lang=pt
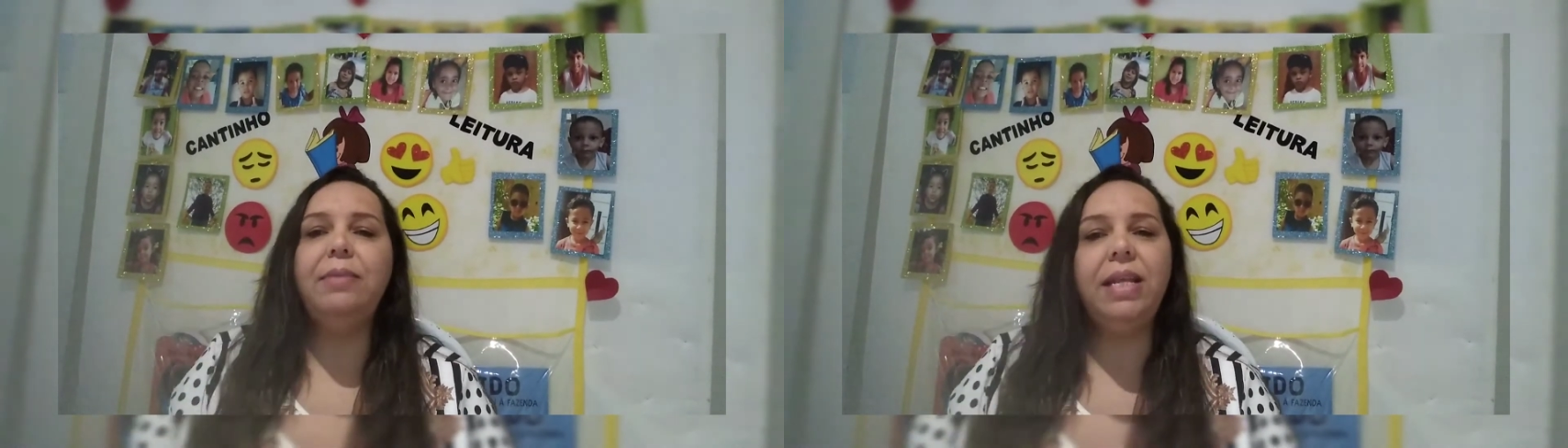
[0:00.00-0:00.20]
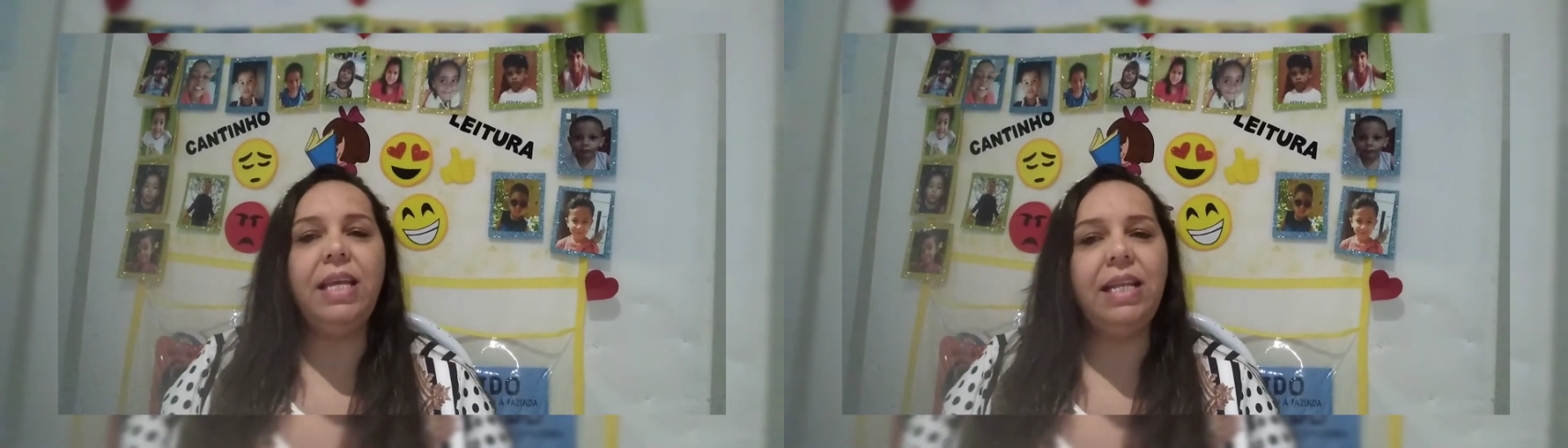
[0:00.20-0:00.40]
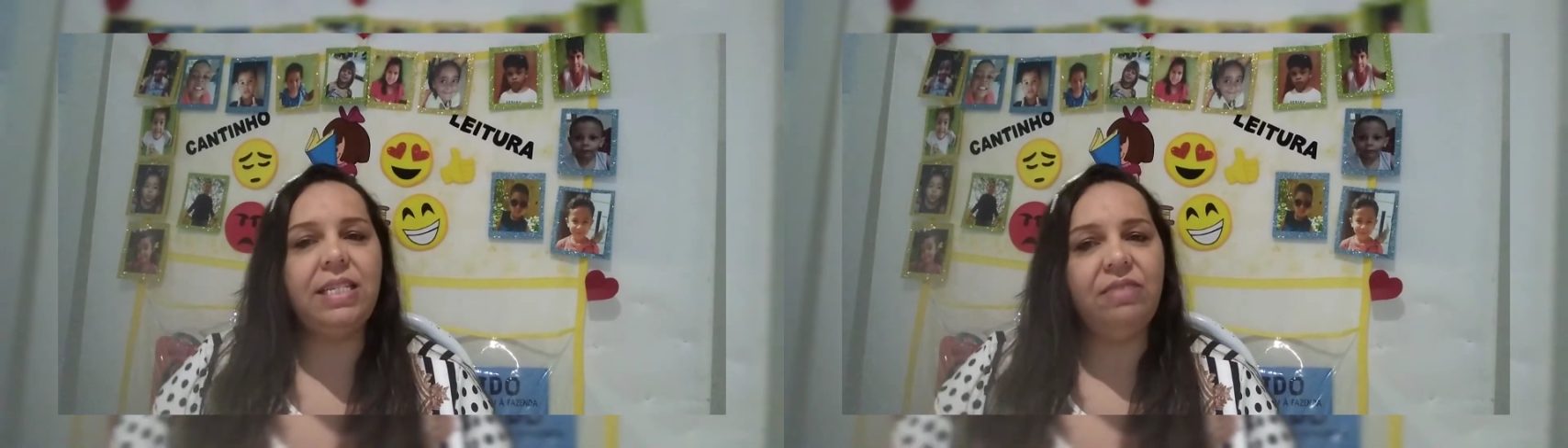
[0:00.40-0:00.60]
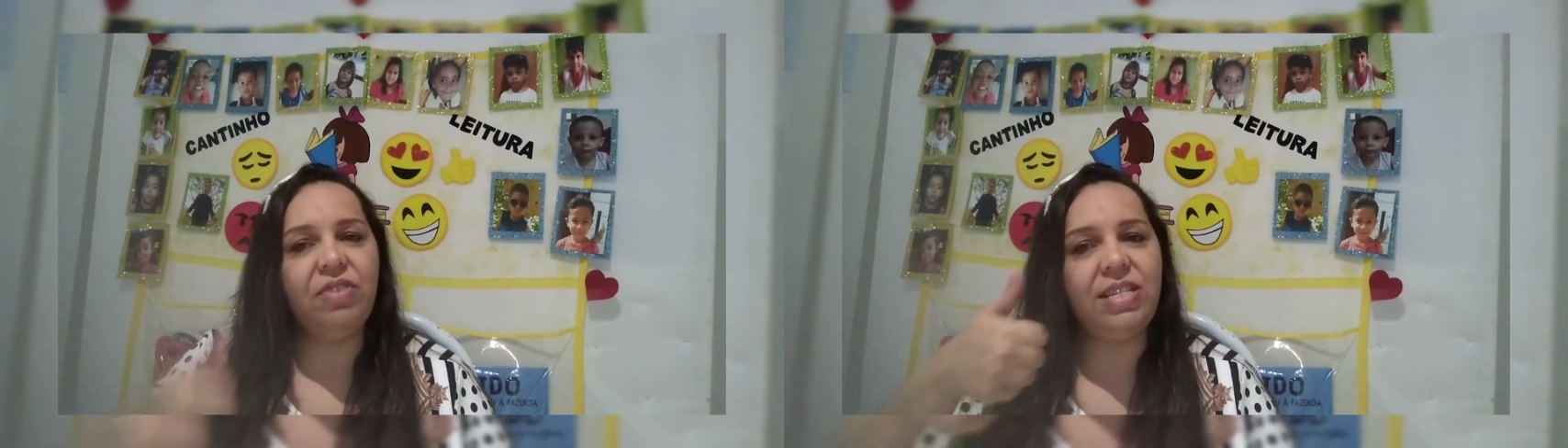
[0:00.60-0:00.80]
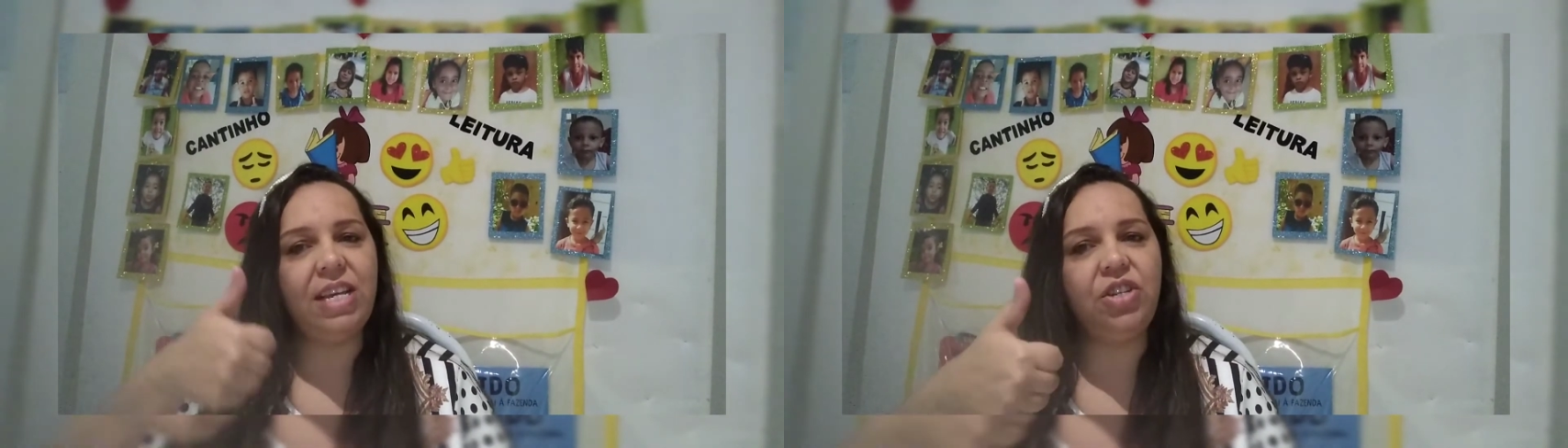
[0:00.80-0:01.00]
Meninas, se
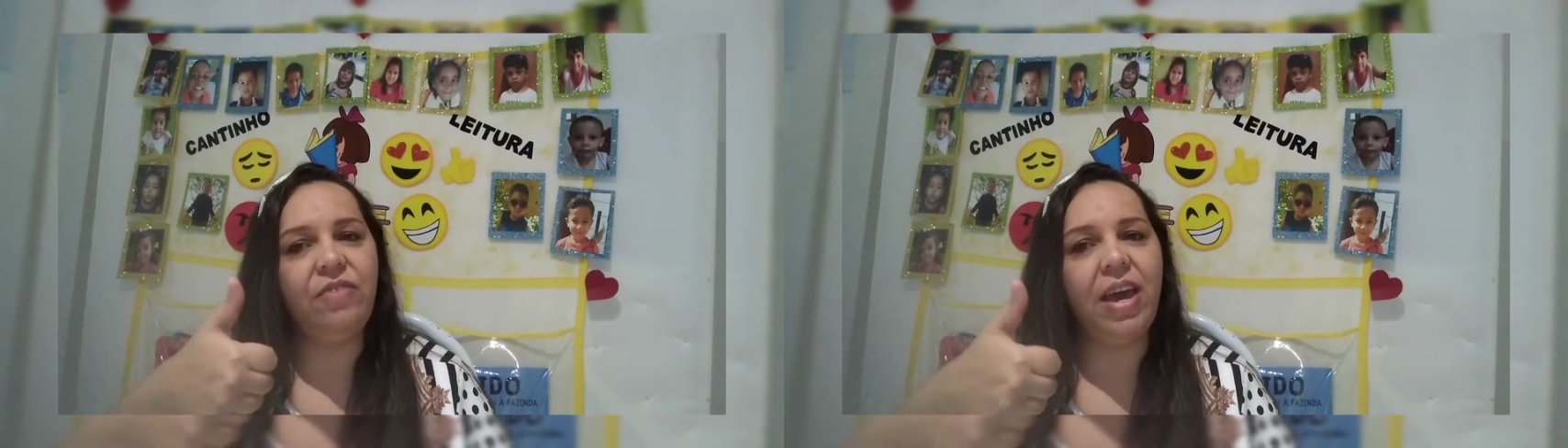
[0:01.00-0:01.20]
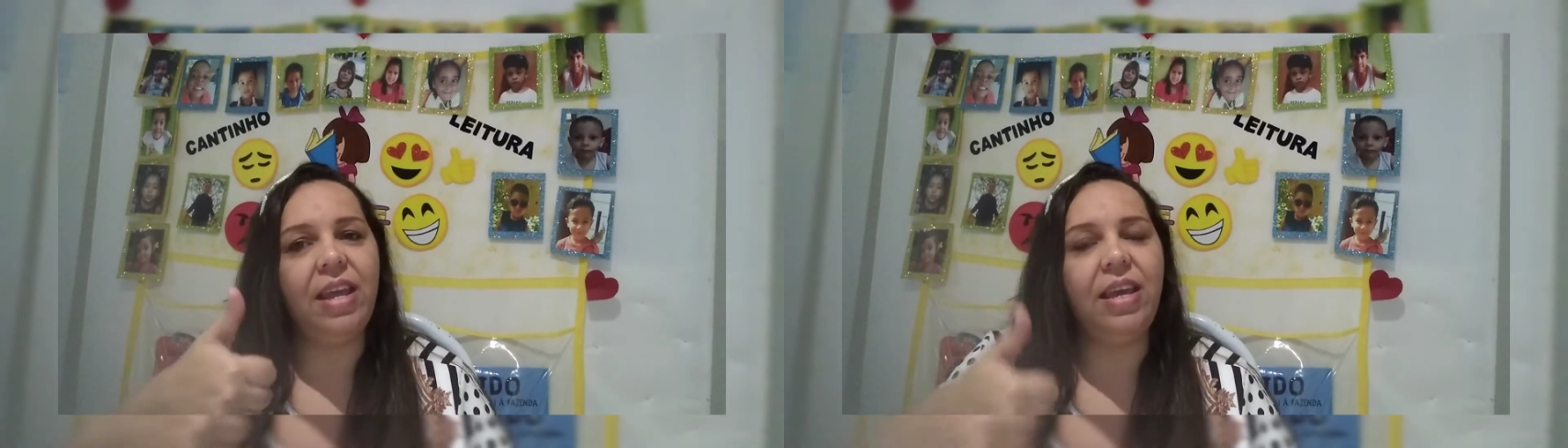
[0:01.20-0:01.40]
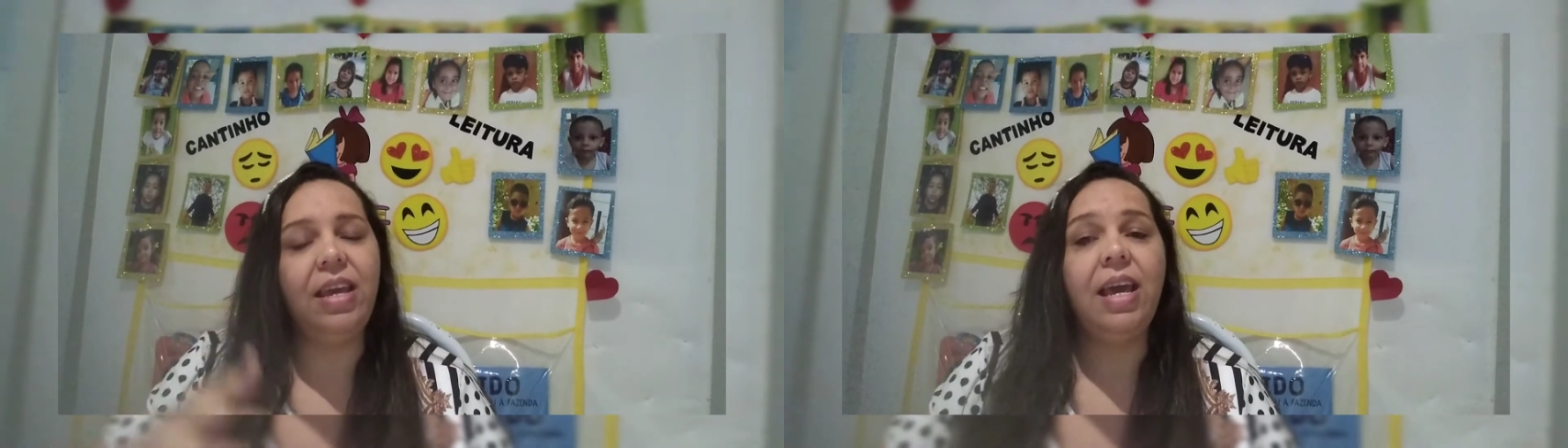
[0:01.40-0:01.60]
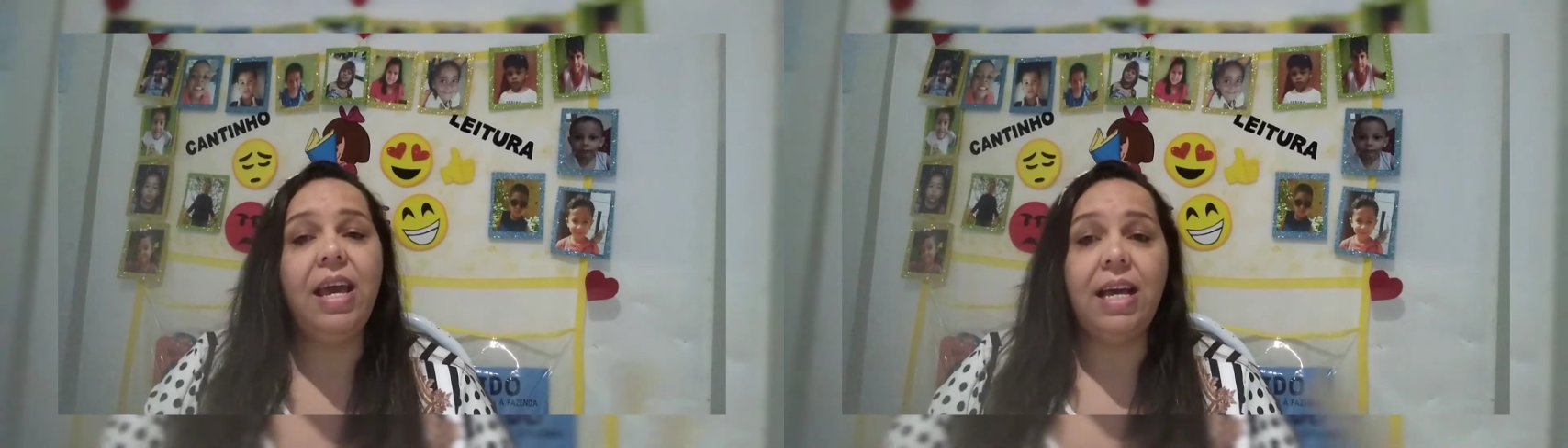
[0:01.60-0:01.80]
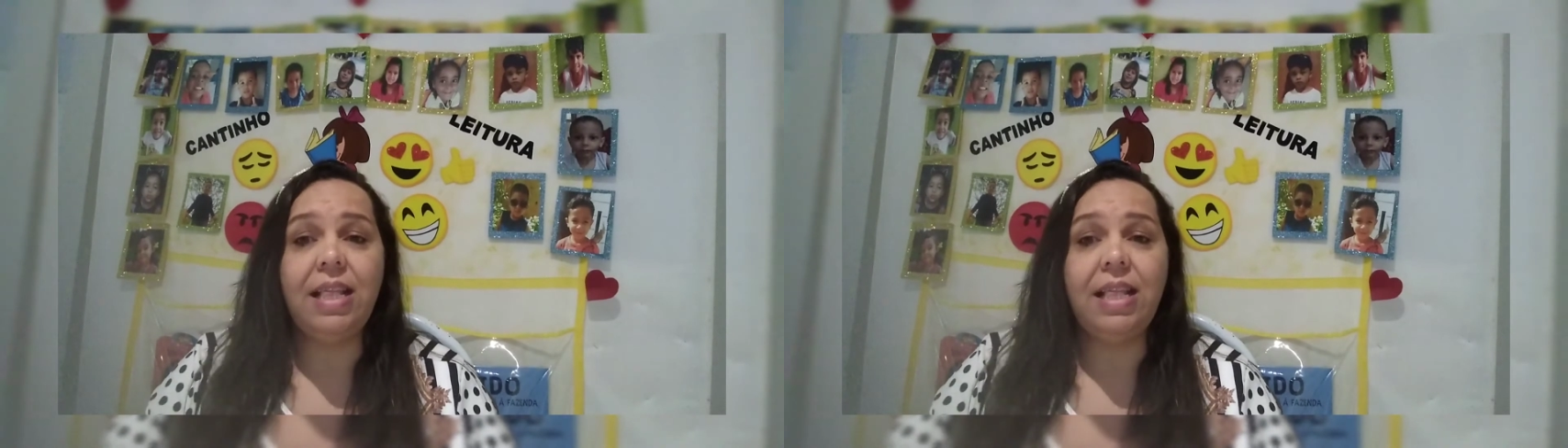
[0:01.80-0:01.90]
você estiver aí,